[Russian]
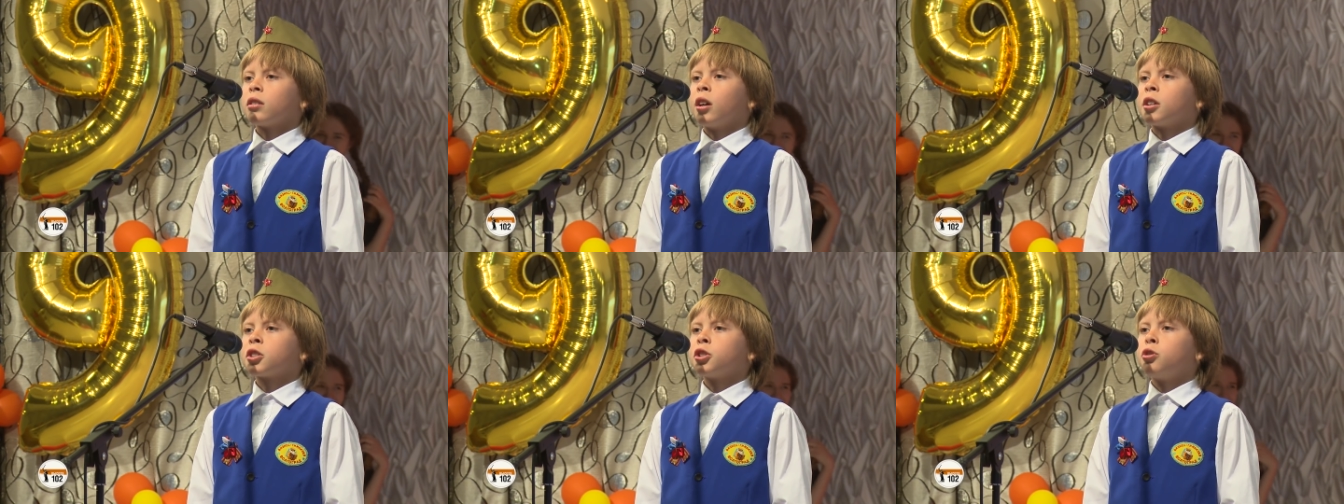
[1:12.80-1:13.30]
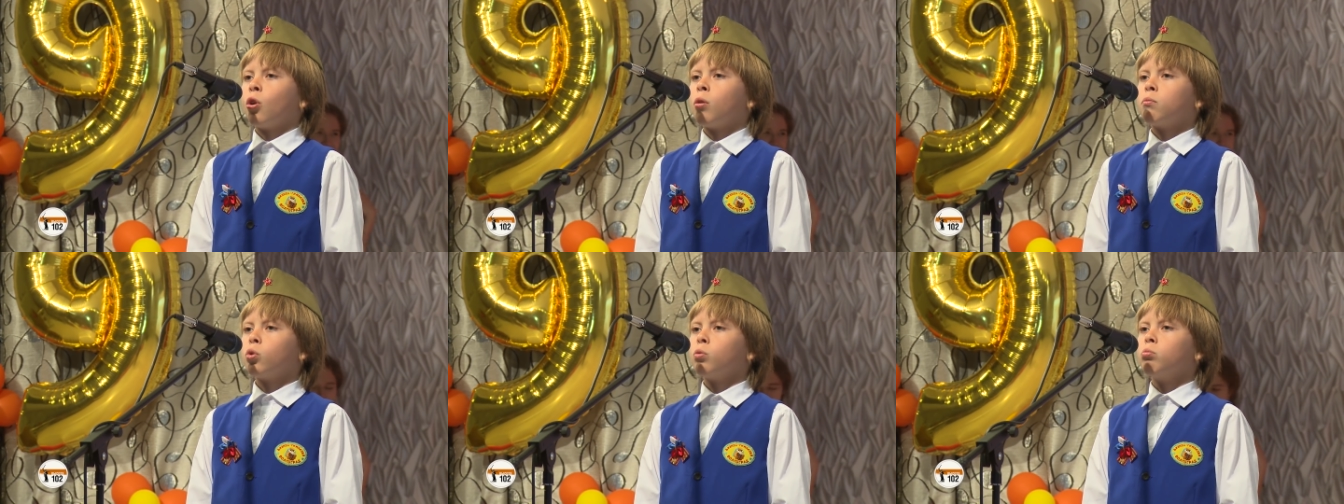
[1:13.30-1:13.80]

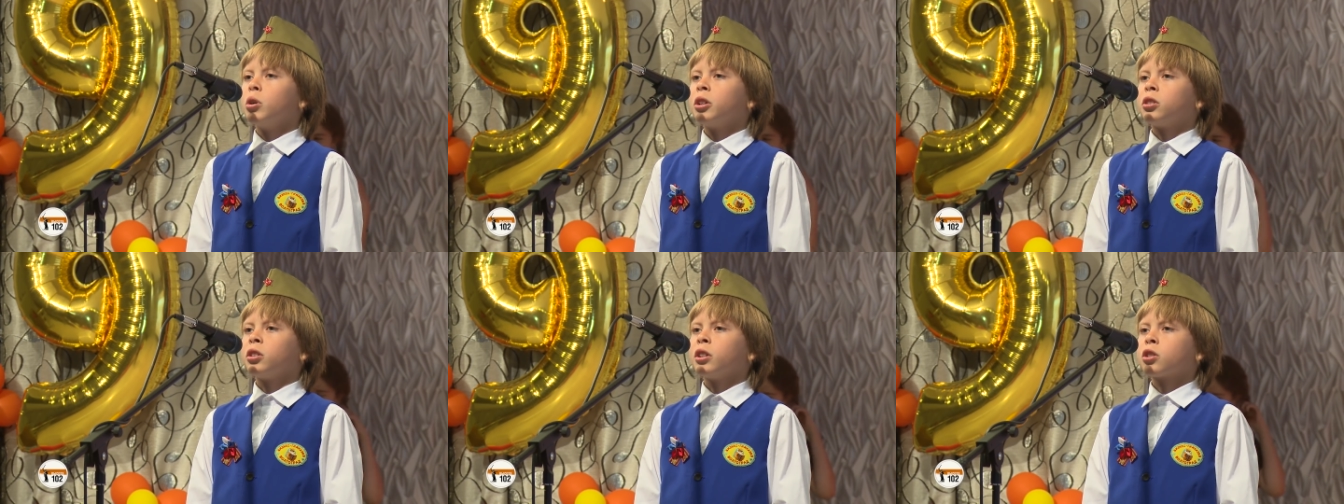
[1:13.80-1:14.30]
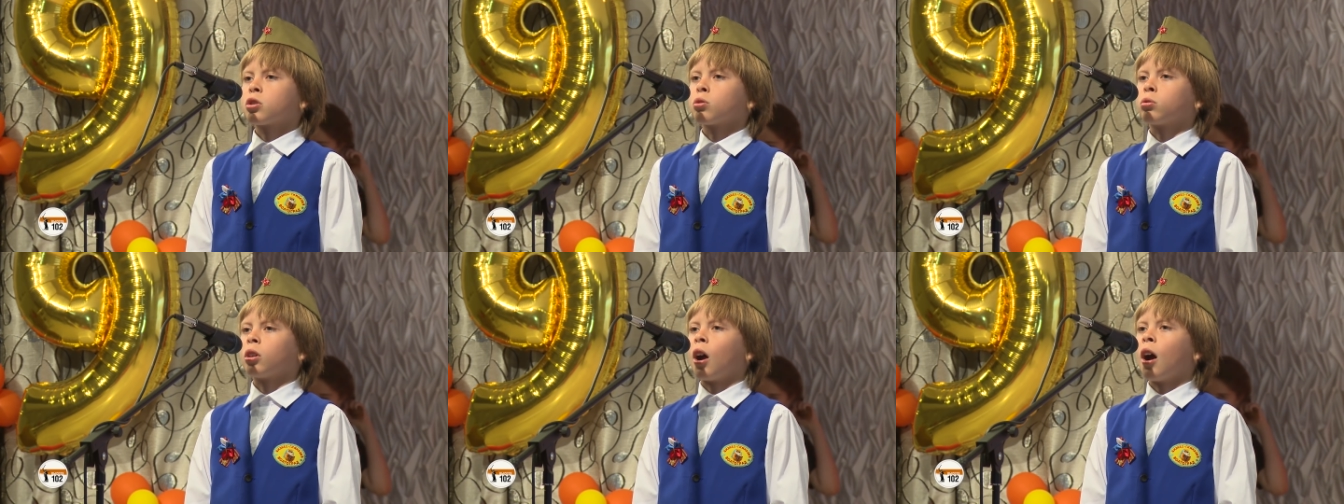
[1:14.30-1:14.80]
дождем умытые
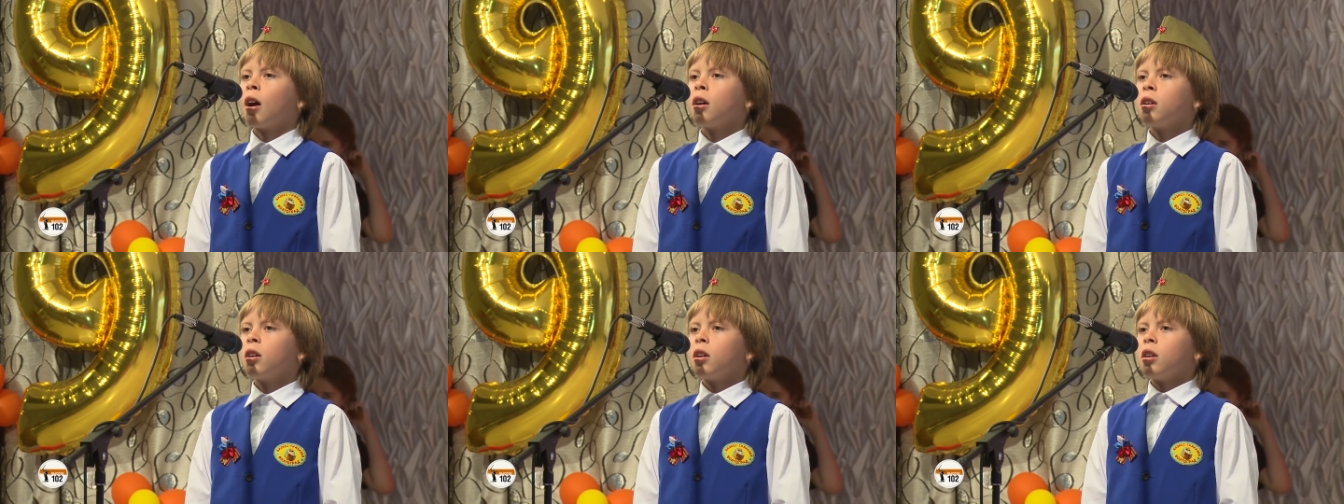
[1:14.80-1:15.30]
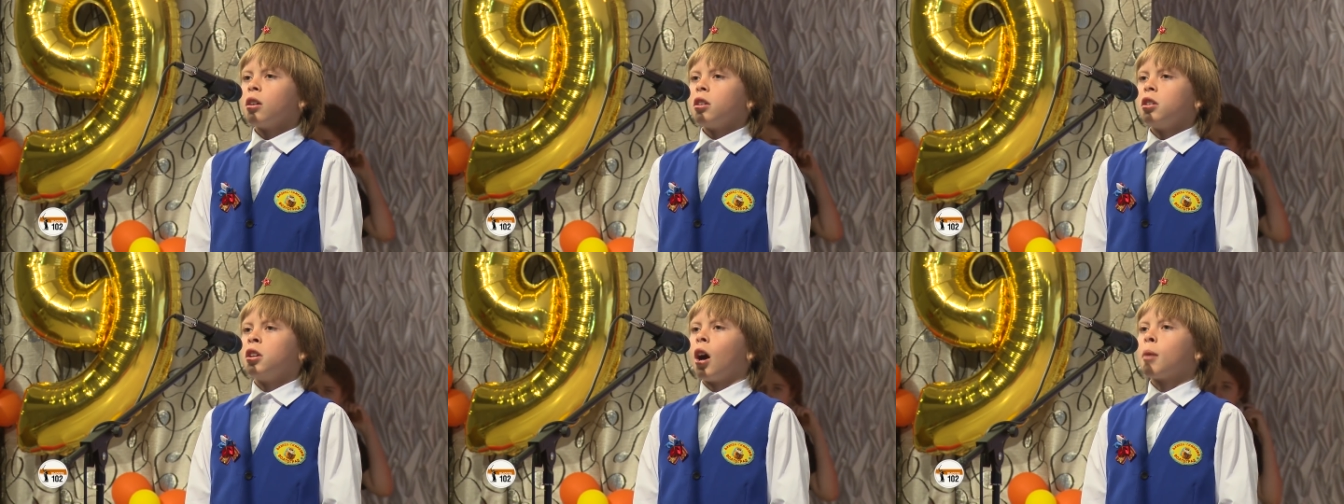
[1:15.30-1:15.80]
с утра,
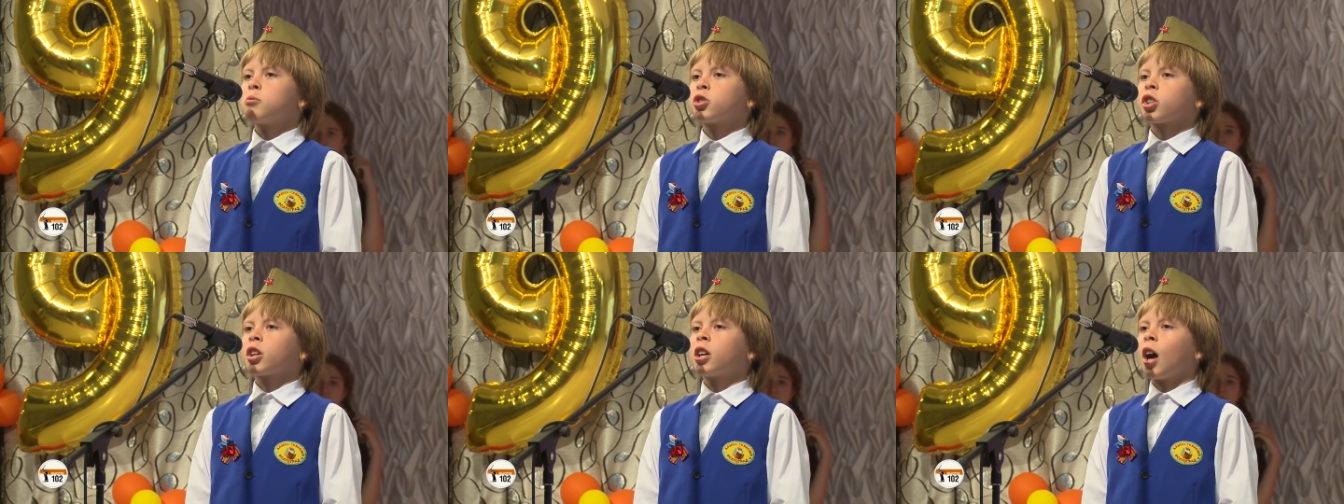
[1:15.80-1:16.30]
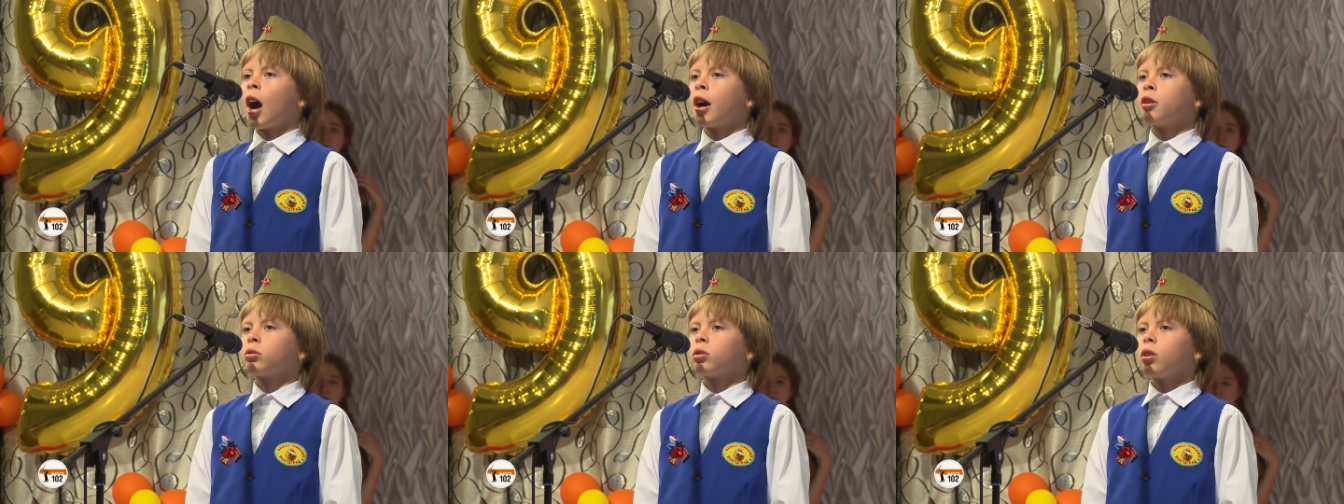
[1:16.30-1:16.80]
И
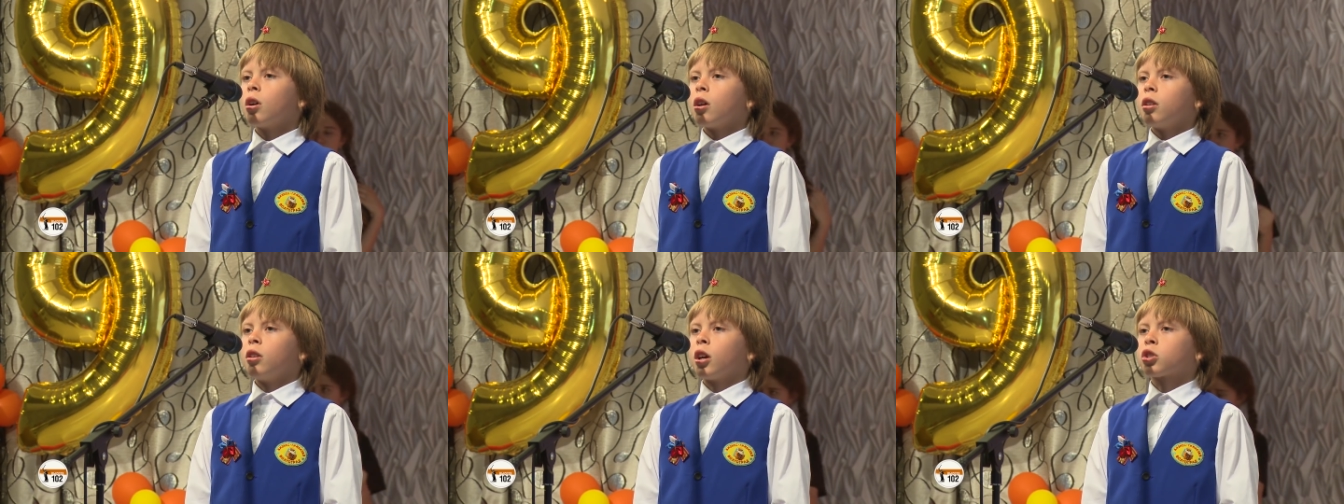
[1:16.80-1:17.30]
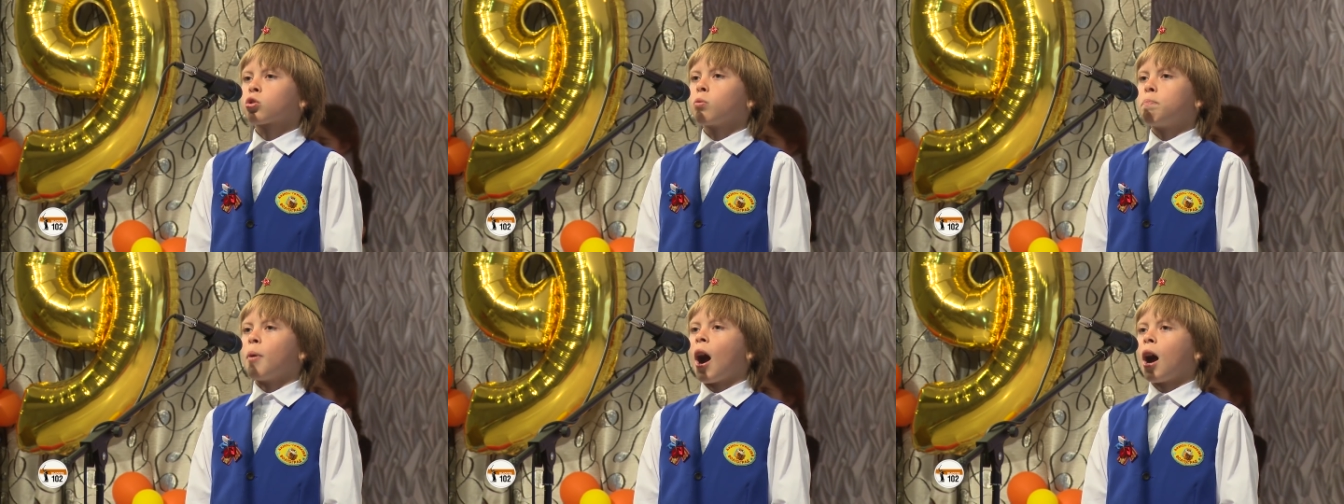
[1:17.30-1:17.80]
обжигают
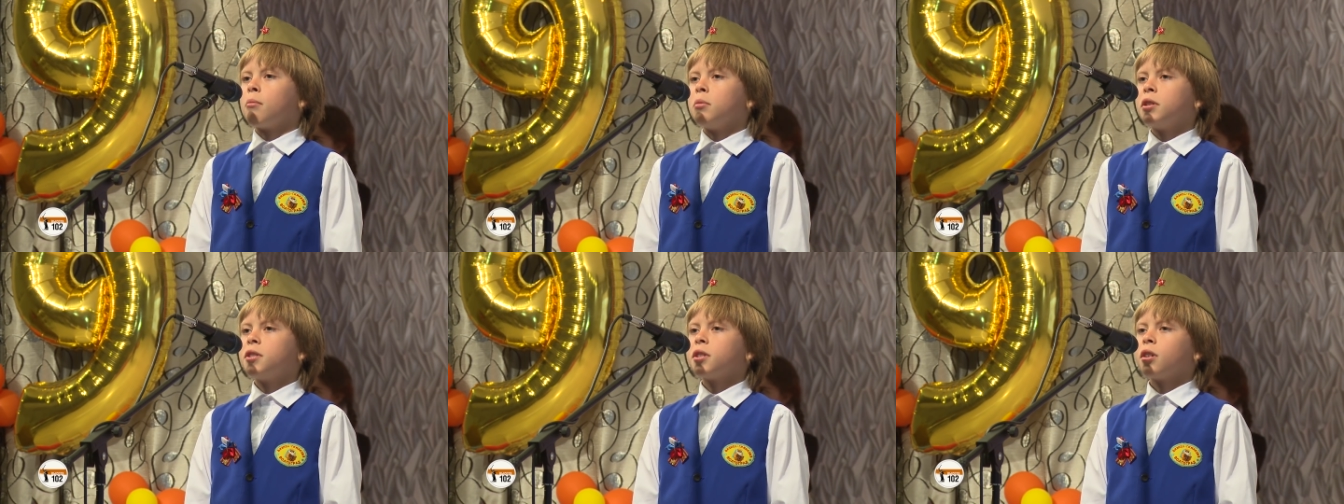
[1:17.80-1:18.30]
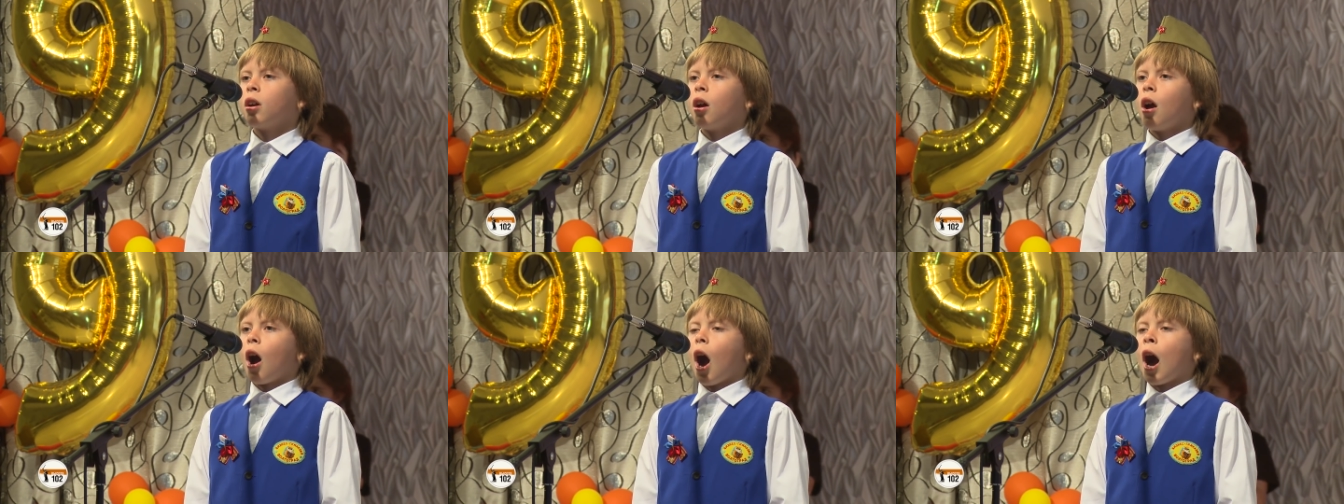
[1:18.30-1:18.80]
нашу память
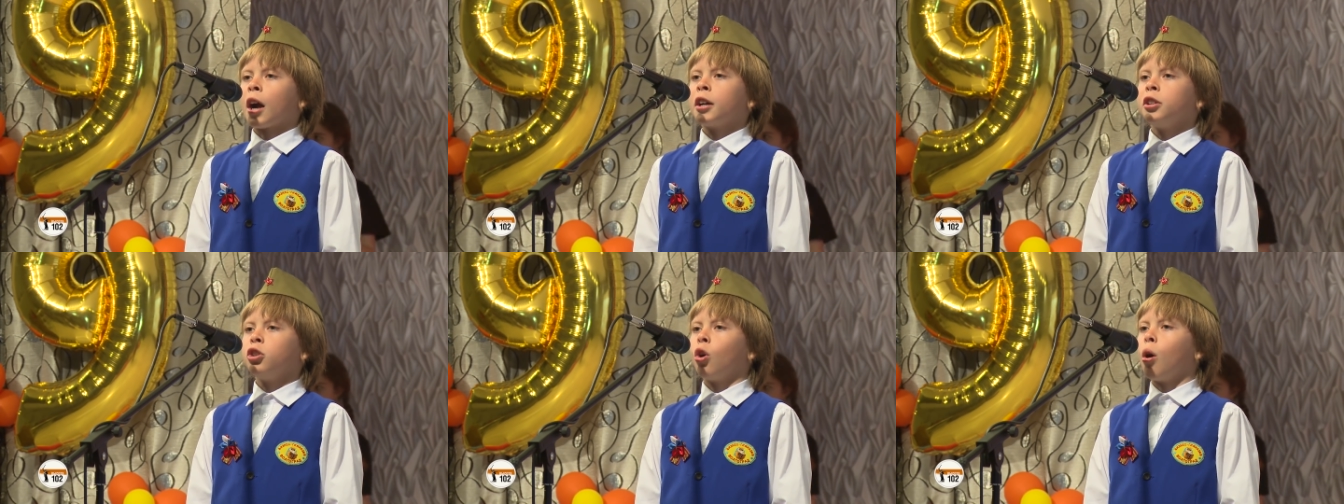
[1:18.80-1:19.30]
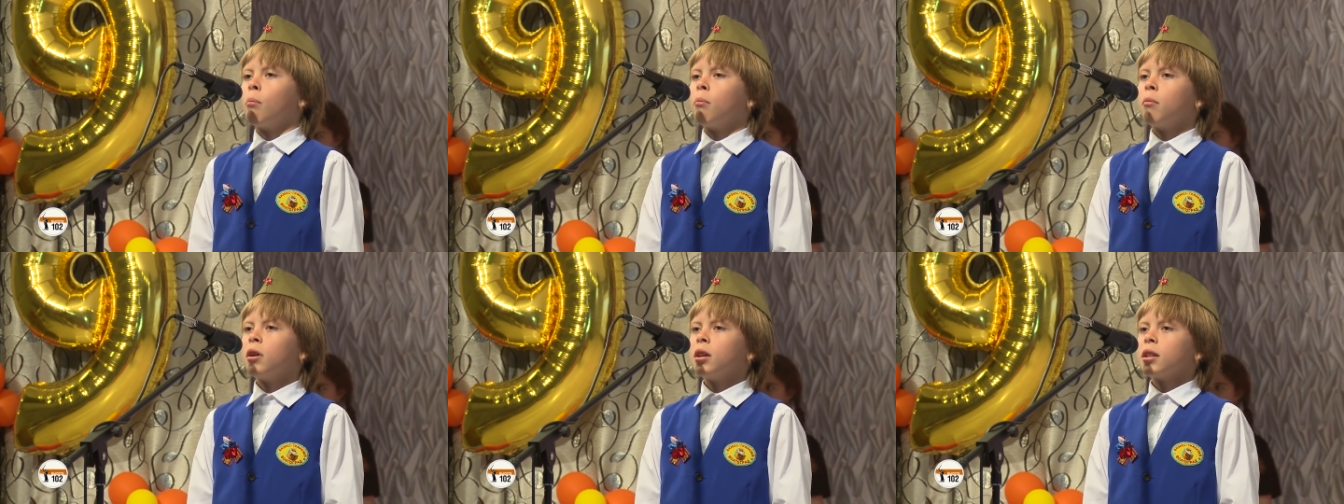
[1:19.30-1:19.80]
огнем